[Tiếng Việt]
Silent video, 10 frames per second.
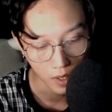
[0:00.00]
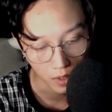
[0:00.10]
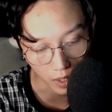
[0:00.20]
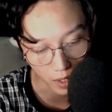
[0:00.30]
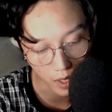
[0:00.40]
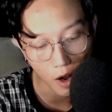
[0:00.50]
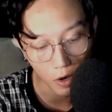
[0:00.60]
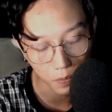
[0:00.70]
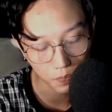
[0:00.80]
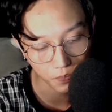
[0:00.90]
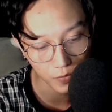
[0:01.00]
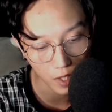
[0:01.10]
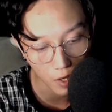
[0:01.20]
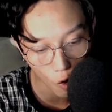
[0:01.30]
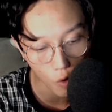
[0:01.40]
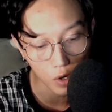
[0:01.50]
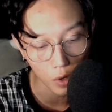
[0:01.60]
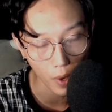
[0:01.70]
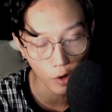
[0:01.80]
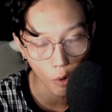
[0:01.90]
Thì khi đó cái cô người
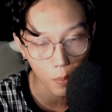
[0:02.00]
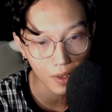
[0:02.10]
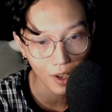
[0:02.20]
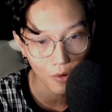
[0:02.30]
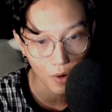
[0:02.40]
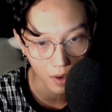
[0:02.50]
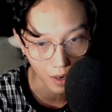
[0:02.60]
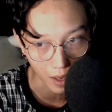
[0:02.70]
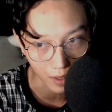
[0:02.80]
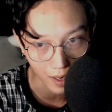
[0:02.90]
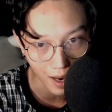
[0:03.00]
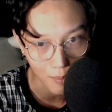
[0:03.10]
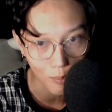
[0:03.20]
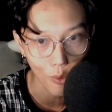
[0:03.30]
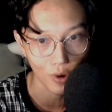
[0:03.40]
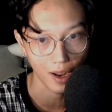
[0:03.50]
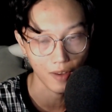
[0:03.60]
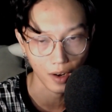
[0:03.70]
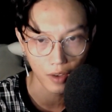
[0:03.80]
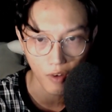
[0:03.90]
quen cô mới kêu á, là cái lá bùa này
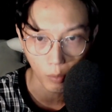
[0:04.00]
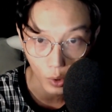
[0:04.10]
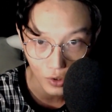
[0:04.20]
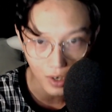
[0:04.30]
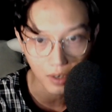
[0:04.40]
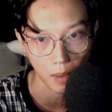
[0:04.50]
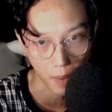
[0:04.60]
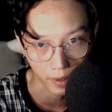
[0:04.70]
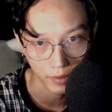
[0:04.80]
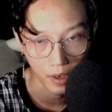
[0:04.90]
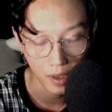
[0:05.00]
và cái vong nó rất là mạnh.